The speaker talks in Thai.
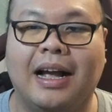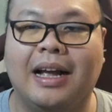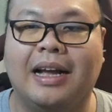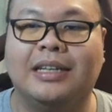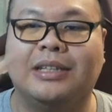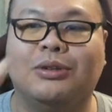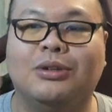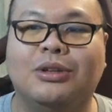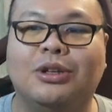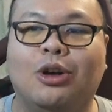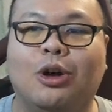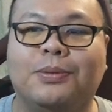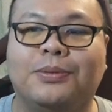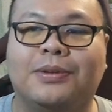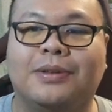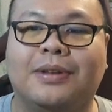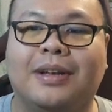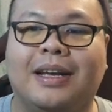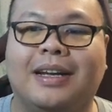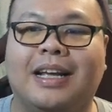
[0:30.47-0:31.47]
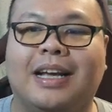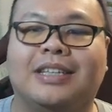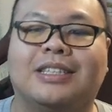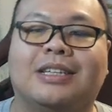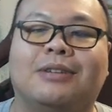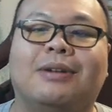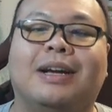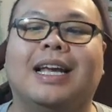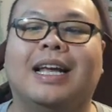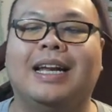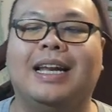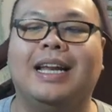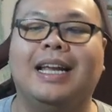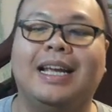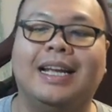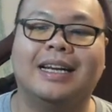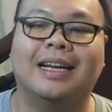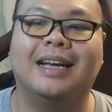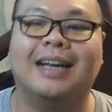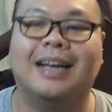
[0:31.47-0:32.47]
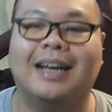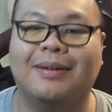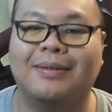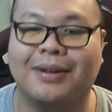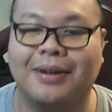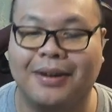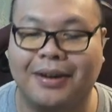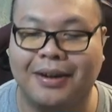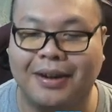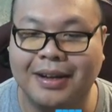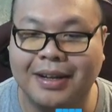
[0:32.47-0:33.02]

ร Two Noobs NH Awakening นะครับ ก็